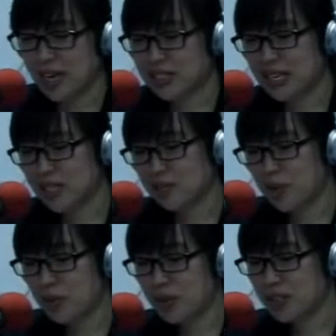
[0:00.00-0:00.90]

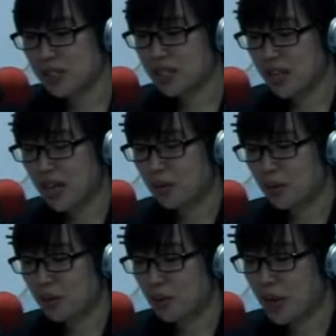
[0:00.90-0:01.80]
140번 버스를
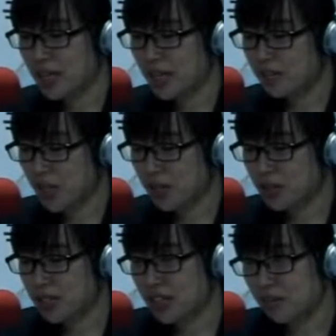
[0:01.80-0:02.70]
타고
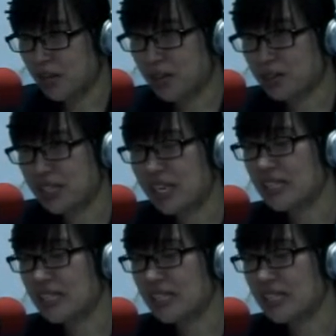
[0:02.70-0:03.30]
한남대교를 지나면